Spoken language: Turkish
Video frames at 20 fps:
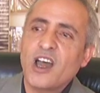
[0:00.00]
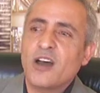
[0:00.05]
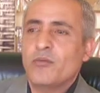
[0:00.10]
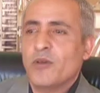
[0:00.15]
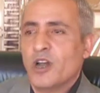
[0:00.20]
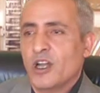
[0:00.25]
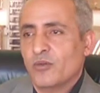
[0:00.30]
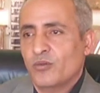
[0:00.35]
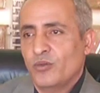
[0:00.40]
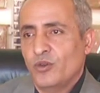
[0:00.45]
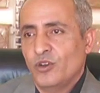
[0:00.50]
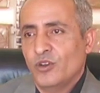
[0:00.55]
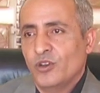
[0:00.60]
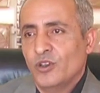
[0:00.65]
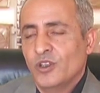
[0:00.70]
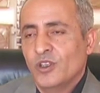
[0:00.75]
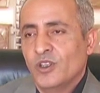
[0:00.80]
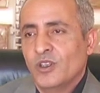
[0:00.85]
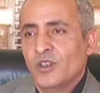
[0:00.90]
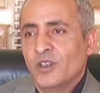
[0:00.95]
daha makbul.
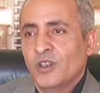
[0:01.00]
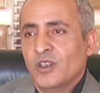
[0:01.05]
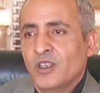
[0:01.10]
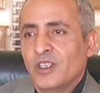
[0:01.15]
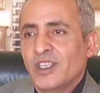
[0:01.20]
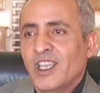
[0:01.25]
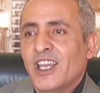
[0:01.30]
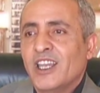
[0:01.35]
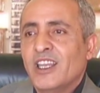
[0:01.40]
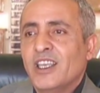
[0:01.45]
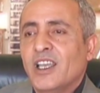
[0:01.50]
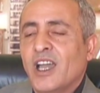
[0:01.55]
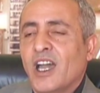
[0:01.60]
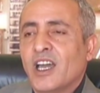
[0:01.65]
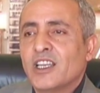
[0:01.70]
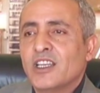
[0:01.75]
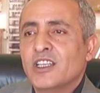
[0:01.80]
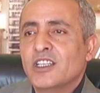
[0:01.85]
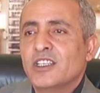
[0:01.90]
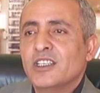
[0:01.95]
Yani
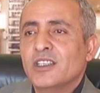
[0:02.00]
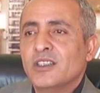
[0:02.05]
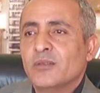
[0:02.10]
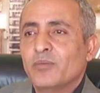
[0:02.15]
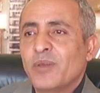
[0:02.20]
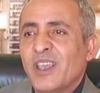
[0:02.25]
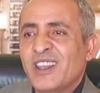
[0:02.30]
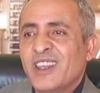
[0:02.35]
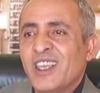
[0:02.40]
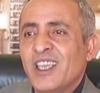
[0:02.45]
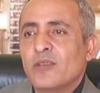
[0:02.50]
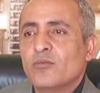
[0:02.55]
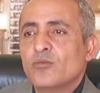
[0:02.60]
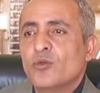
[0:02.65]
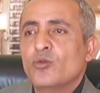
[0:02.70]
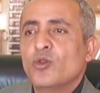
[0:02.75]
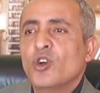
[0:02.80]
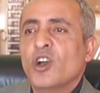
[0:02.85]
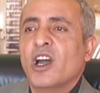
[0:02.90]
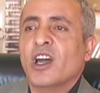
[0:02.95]
arının petek
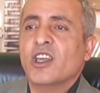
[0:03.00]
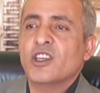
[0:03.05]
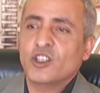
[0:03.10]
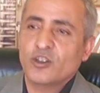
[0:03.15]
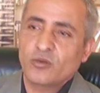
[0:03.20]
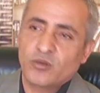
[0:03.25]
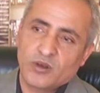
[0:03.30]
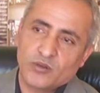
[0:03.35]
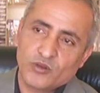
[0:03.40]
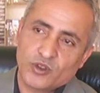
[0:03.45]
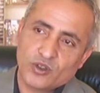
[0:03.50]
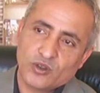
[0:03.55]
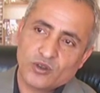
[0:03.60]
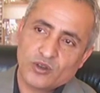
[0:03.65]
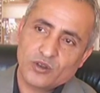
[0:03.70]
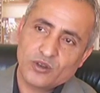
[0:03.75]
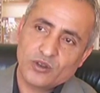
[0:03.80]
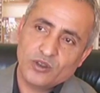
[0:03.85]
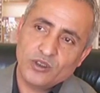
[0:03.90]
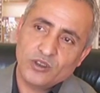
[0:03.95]
mumu karışmamış
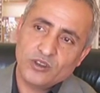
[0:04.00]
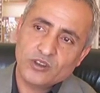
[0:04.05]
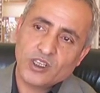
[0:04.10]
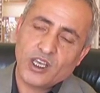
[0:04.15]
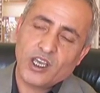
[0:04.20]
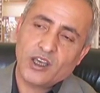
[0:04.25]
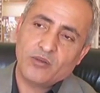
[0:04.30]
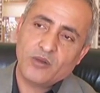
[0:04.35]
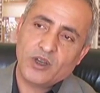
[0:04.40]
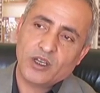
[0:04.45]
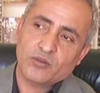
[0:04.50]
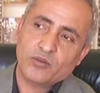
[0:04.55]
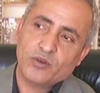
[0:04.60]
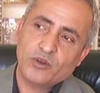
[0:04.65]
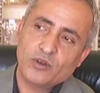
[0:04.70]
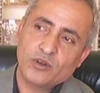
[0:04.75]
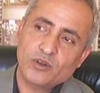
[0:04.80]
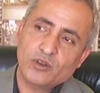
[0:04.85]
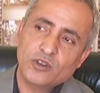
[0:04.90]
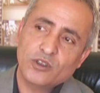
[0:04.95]
oluyor. Daha
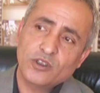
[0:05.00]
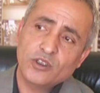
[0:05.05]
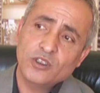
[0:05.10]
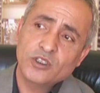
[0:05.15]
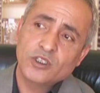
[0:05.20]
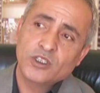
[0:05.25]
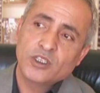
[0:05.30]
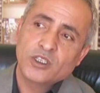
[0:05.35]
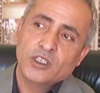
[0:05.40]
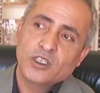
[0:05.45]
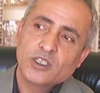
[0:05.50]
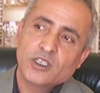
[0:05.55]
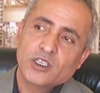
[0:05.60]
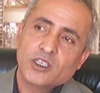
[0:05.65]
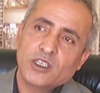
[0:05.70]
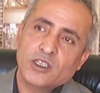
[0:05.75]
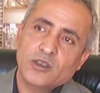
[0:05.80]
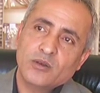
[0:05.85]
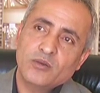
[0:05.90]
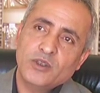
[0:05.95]
makbul oluyor.
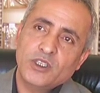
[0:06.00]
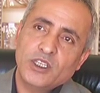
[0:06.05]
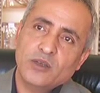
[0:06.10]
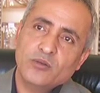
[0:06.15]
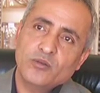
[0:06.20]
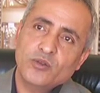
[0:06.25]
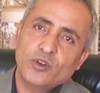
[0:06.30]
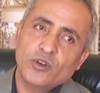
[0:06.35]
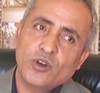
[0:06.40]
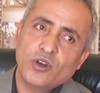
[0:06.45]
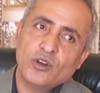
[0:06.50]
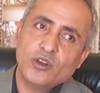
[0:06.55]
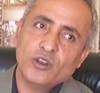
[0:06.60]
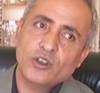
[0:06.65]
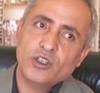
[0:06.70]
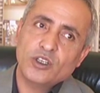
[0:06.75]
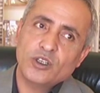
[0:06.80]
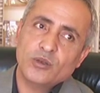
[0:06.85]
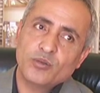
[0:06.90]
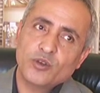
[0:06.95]
Ee, bir de bu
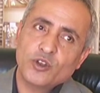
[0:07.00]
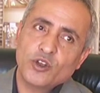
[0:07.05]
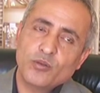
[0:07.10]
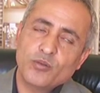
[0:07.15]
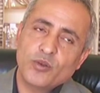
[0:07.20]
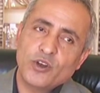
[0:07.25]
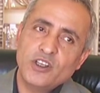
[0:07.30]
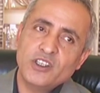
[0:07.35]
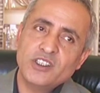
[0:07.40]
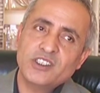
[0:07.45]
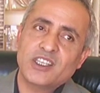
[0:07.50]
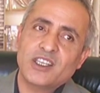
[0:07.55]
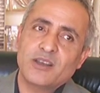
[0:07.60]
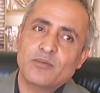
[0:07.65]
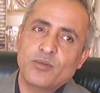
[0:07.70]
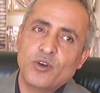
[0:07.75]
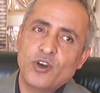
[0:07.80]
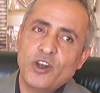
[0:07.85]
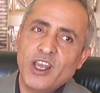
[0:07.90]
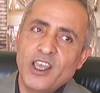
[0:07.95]
e, propolis
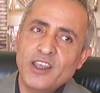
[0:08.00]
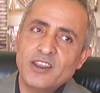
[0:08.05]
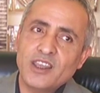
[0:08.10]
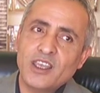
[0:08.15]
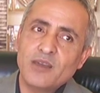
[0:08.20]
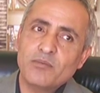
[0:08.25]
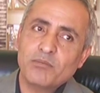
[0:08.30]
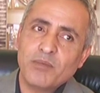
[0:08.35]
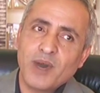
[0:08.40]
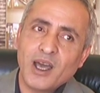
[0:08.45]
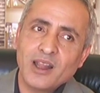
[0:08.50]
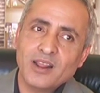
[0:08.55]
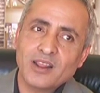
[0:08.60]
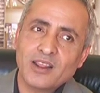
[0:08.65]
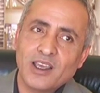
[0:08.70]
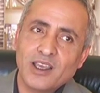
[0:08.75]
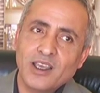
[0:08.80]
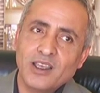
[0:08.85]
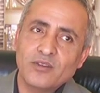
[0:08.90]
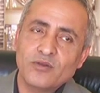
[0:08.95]
de, polende,
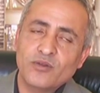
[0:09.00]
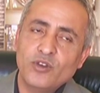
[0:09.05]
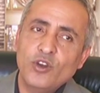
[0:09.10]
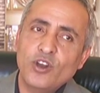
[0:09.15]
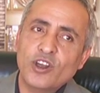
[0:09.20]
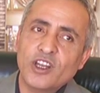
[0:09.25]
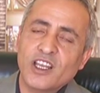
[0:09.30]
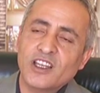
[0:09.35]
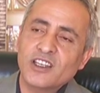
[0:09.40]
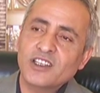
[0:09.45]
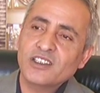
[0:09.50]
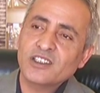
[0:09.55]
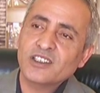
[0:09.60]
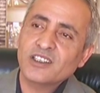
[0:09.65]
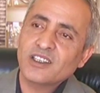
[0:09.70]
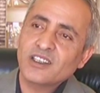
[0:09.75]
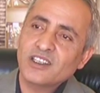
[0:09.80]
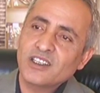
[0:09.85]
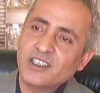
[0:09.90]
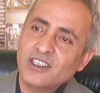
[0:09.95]
balda, floranın,
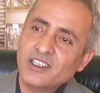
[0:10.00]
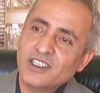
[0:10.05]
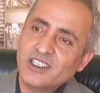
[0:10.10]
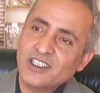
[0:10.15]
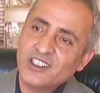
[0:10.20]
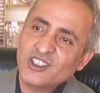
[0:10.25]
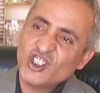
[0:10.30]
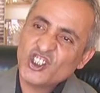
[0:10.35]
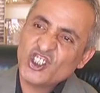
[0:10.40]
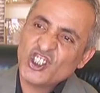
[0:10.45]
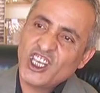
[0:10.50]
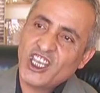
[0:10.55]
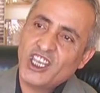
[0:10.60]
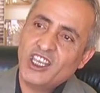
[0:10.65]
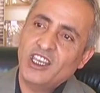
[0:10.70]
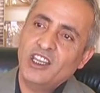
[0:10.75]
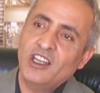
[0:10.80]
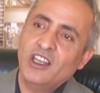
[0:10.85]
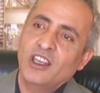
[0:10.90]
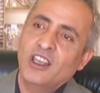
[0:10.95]
e,
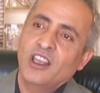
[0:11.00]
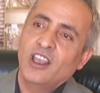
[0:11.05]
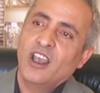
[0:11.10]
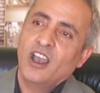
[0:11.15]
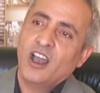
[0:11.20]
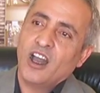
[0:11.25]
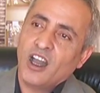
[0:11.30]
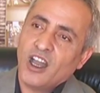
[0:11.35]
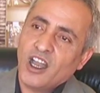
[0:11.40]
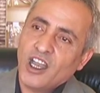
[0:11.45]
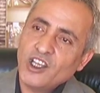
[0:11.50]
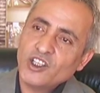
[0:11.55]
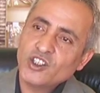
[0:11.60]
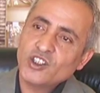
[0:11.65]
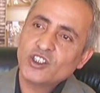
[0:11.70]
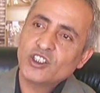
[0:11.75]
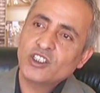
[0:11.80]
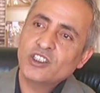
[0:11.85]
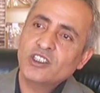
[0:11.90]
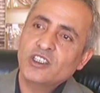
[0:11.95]
çiçeğin,
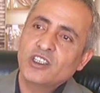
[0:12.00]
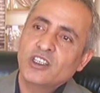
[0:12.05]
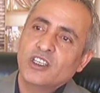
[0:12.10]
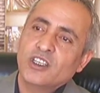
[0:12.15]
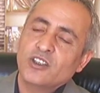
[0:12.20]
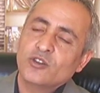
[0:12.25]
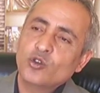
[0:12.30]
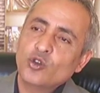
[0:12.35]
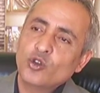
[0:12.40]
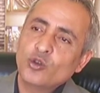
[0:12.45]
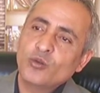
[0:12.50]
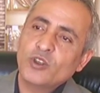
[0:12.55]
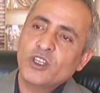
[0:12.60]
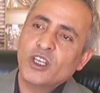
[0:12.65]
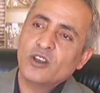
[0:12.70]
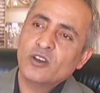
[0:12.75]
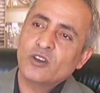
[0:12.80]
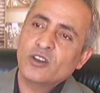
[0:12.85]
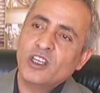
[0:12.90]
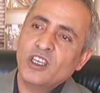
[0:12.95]
ağacın
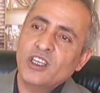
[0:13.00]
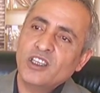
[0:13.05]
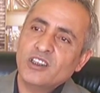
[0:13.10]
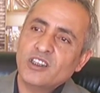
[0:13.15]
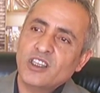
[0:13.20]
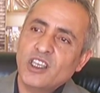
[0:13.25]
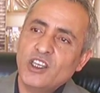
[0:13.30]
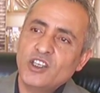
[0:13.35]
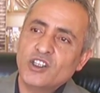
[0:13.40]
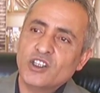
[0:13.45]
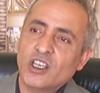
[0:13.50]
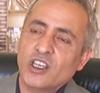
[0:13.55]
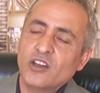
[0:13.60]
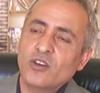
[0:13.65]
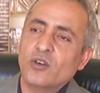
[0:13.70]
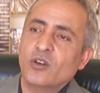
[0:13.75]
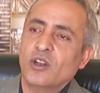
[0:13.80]
durumuna göre değişken